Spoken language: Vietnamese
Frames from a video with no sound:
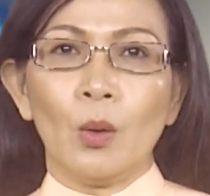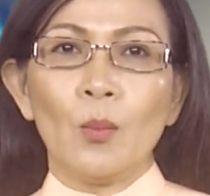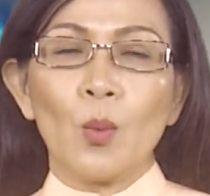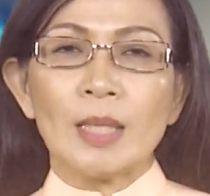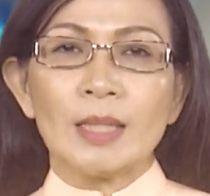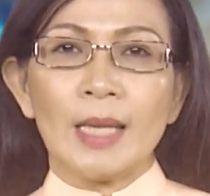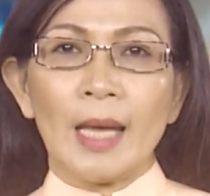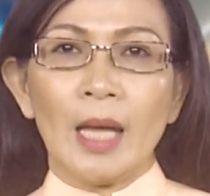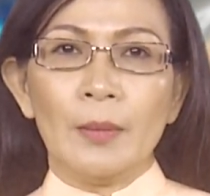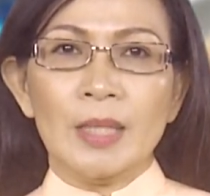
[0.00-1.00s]
Hôm qua trên
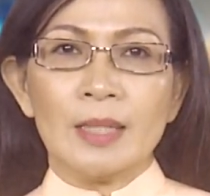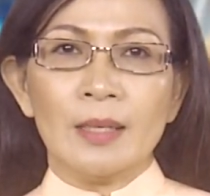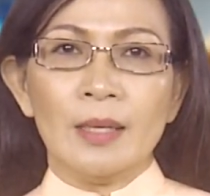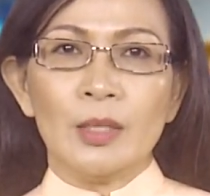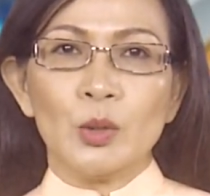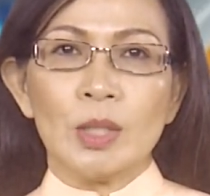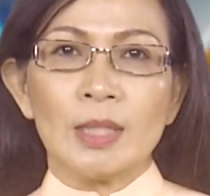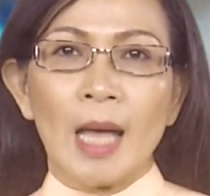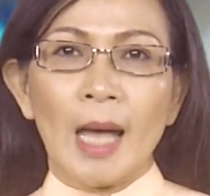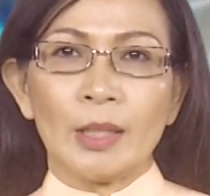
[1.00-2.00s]
đài ABC,
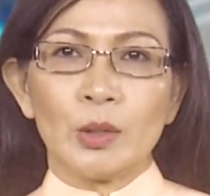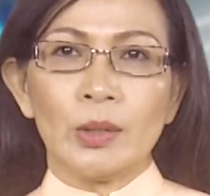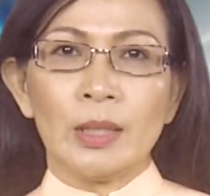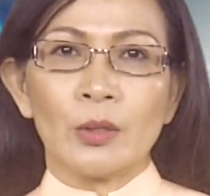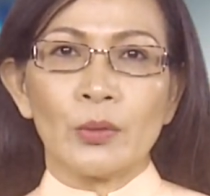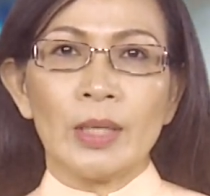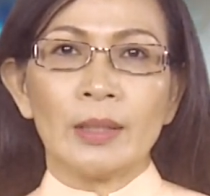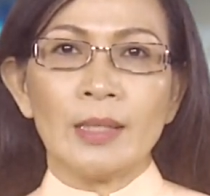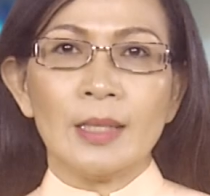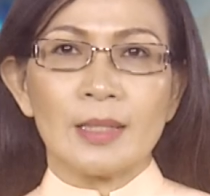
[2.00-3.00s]
chuyên gia Anthony
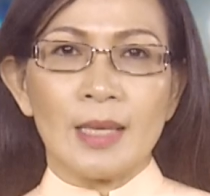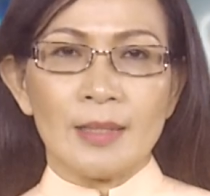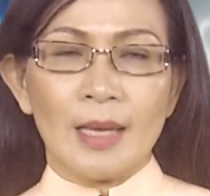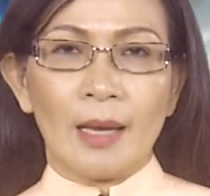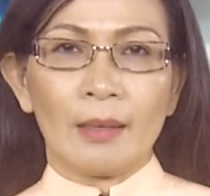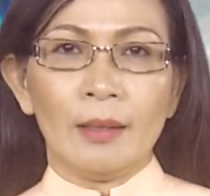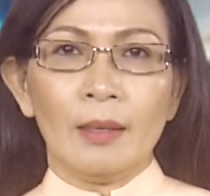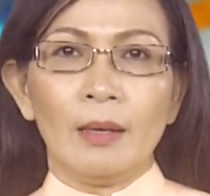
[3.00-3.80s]
Green đã nhận xét rằng